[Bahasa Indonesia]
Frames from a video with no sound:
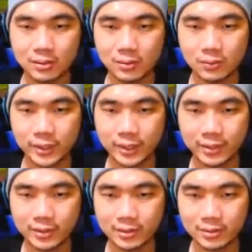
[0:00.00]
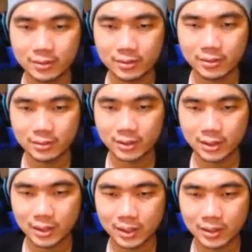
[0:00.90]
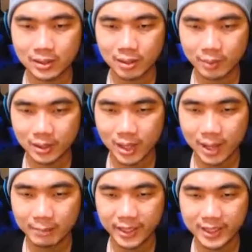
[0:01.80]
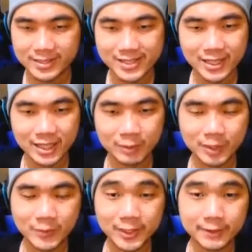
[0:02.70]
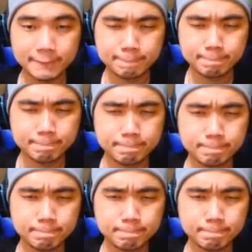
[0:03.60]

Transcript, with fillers: Oke, kita kayak dapat api kecil ya teman-teman hmm.